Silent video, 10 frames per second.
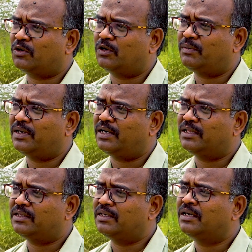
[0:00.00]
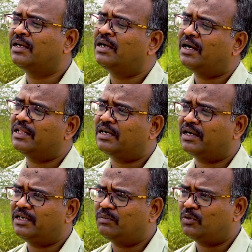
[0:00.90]
ரெக்குவயர்மெண்ட் எடுத்து
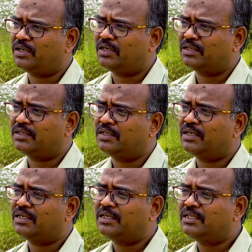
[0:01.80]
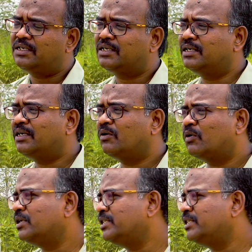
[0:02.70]
அதுக்கான இன்புட்டை எடுத்து இதுக்கு ஒரு